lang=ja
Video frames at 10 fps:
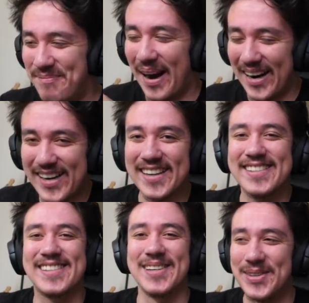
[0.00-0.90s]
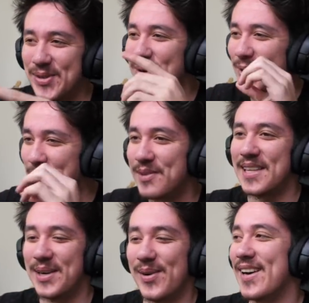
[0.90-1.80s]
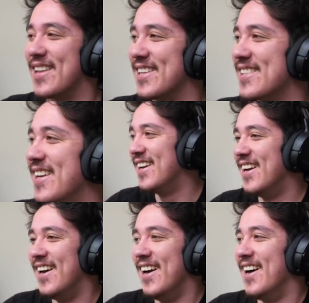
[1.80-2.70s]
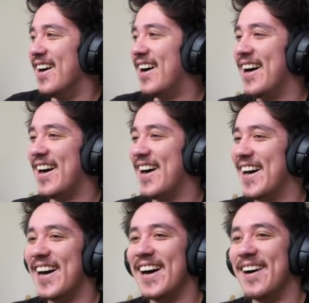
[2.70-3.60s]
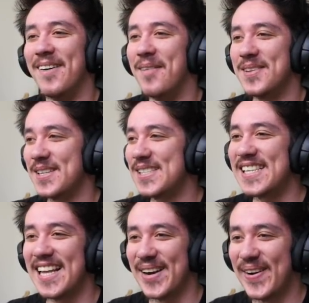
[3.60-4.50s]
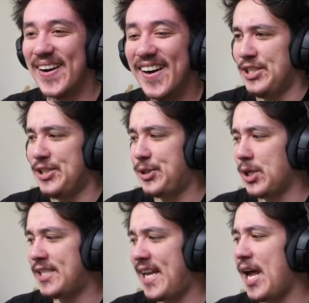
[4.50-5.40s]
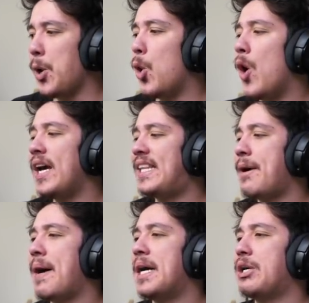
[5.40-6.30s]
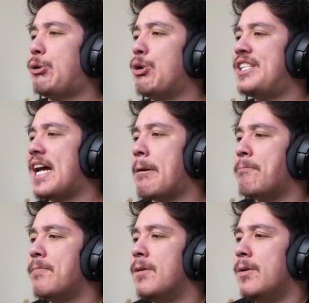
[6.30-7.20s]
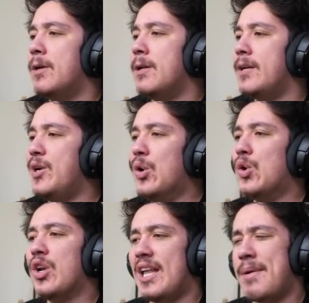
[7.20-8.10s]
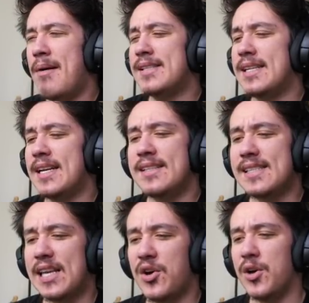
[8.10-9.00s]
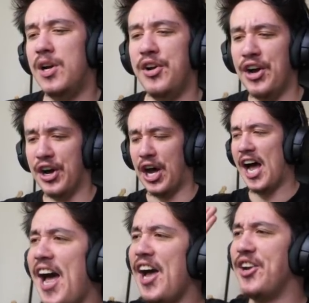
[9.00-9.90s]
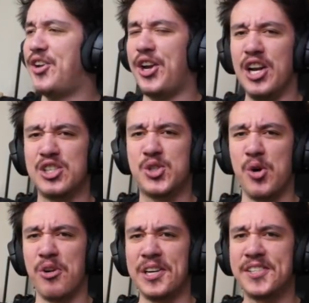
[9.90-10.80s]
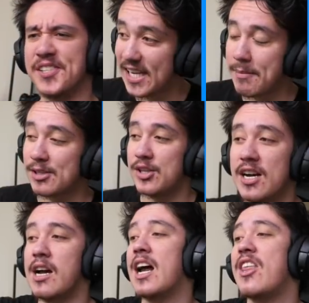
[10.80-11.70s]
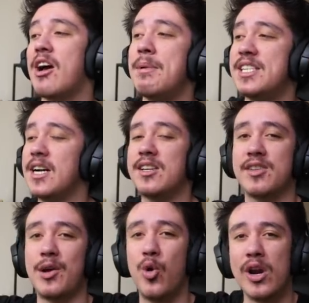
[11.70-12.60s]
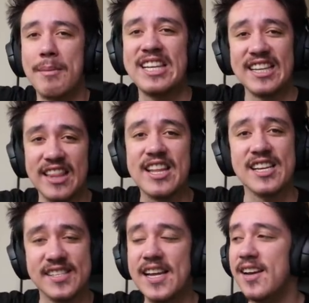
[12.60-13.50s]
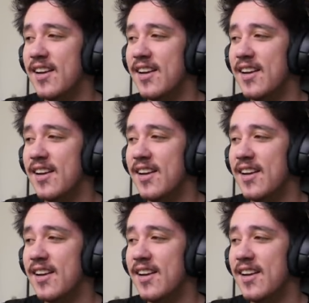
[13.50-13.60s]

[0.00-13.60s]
爆発するうんこを持ってるゴリラです。面白すぎだろ。そして、お相手はこちら。日本語の名前忘れたんですけど、アンキロソーラス。いきますんか体がめっちゃ硬くて甲羅みたいになってるやつね。